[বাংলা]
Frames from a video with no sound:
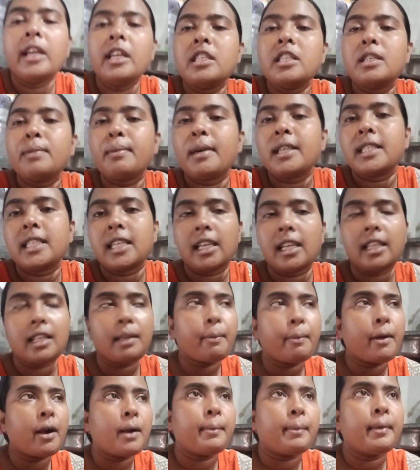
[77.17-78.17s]
ইলিশ মাছ খেতে
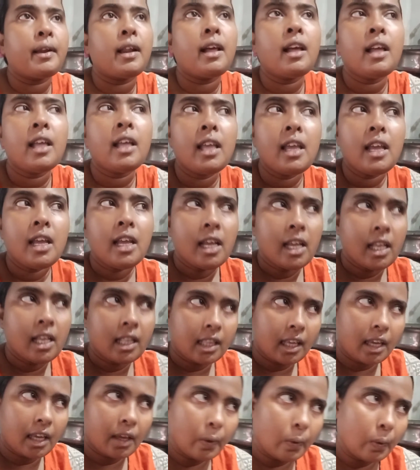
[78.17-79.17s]
পারবে না
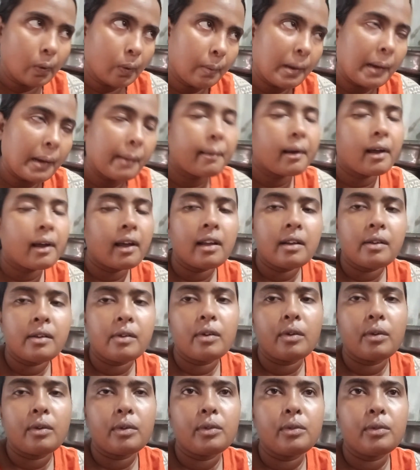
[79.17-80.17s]
তাই ওর বাবা
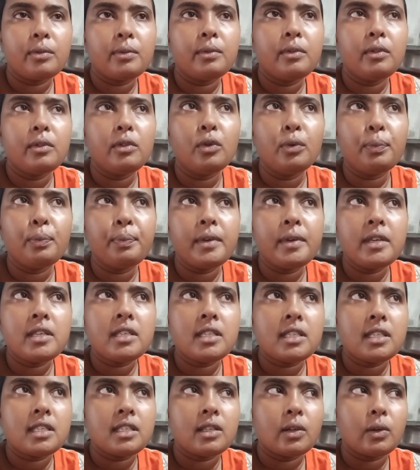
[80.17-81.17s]
ওই দু পিস
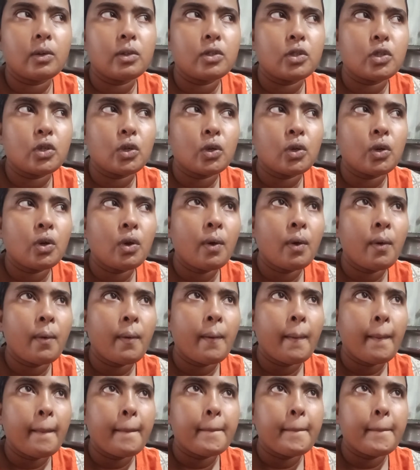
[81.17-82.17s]
ওর জন্য
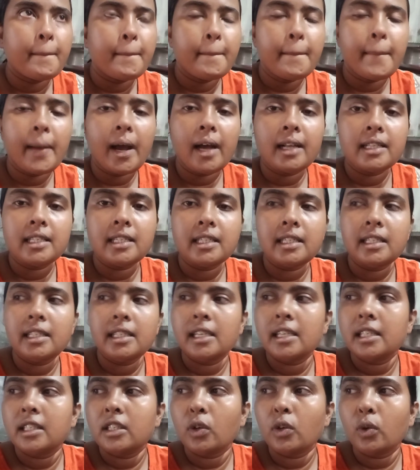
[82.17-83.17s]
মাছ
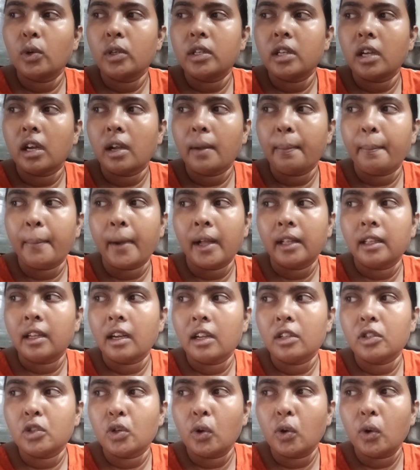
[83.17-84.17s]
নিয়েছে ওইটাকে
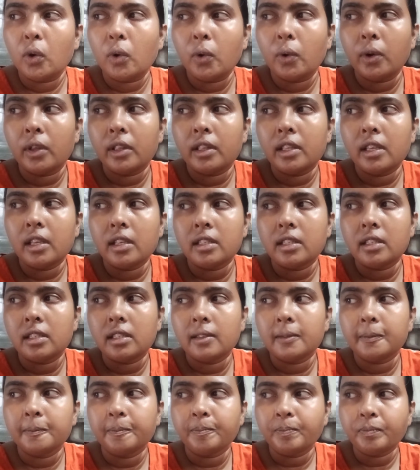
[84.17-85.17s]
পাতলা ঝোল করে দিয়েছি
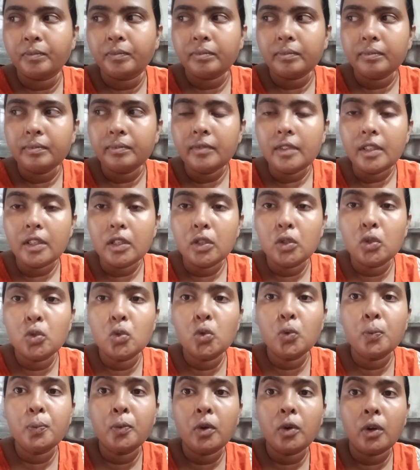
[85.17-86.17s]

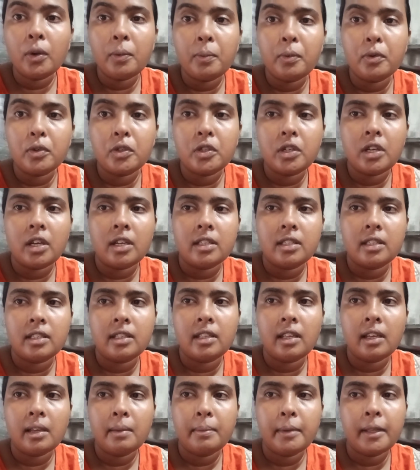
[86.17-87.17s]
চুপ করে বসে আছে
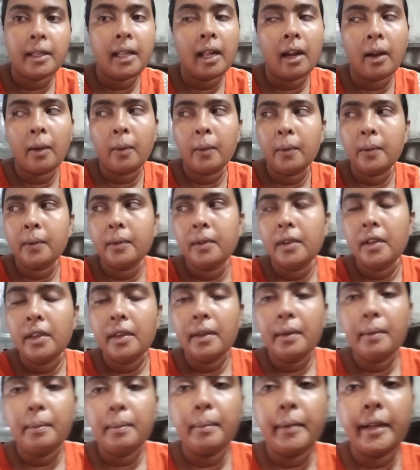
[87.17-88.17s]
দেখলে দাঁড়াও
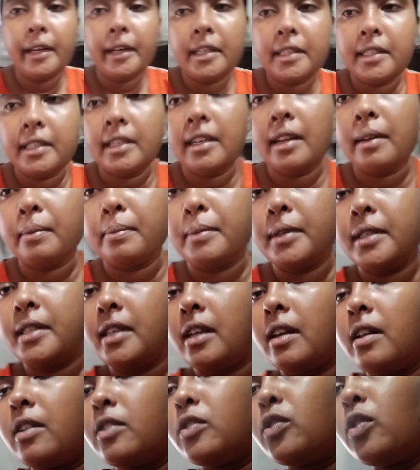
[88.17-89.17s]
মেরেছি না
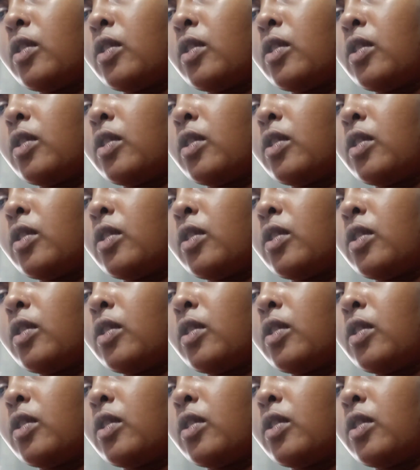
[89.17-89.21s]
বিছানায়